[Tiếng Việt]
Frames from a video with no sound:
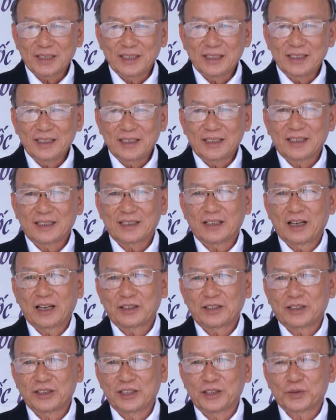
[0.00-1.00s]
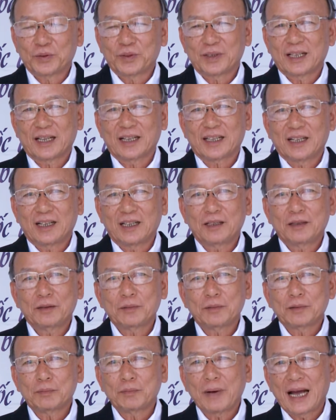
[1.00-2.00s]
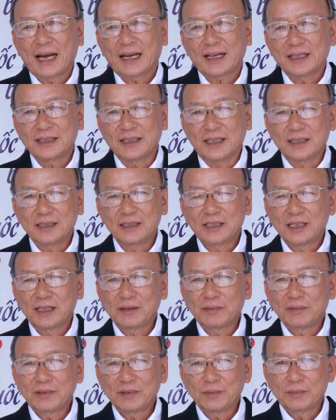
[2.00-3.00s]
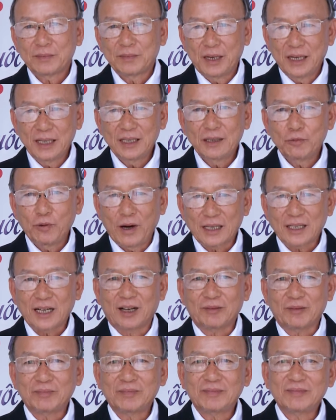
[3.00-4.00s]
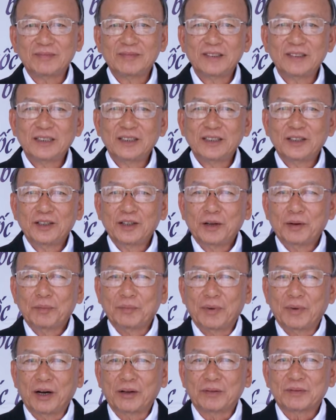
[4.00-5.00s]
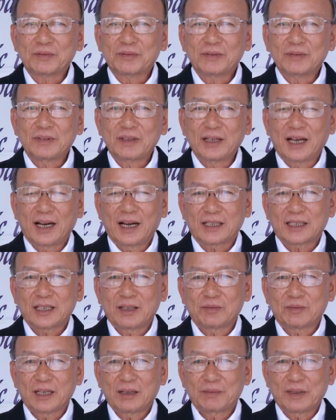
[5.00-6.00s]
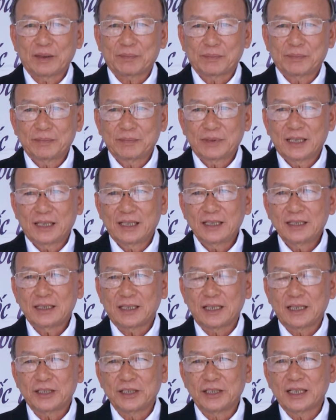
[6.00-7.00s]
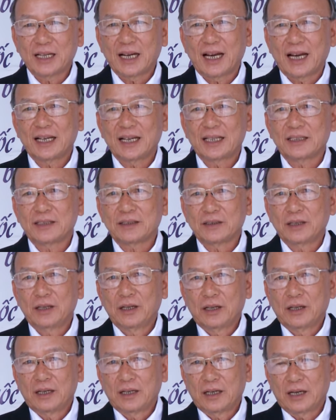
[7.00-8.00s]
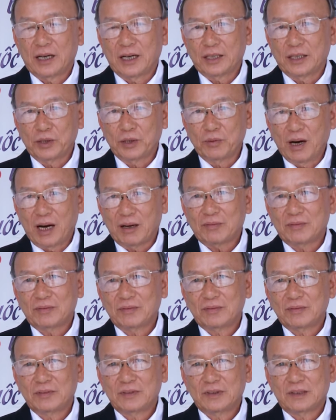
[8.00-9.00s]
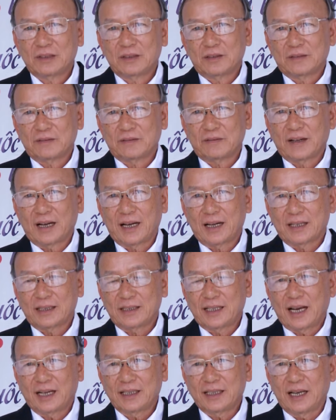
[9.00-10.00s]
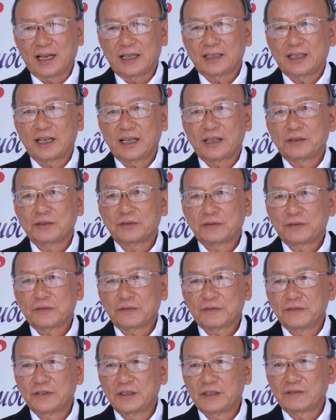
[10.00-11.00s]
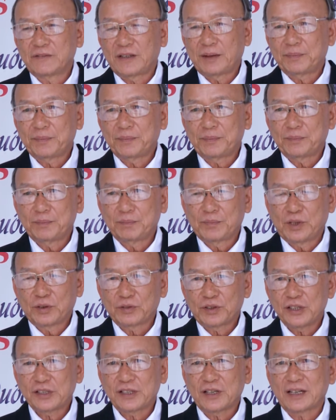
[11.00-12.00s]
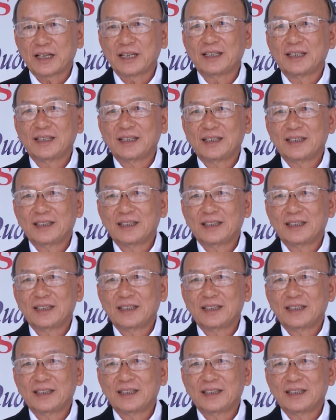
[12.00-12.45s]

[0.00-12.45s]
thì trường của thầy có 3 cái định hướng mới quan trọng. Một là trong năm học tới sẽ triển khai hệ tiểu học và giảng dạy theo phương pháp Montessori.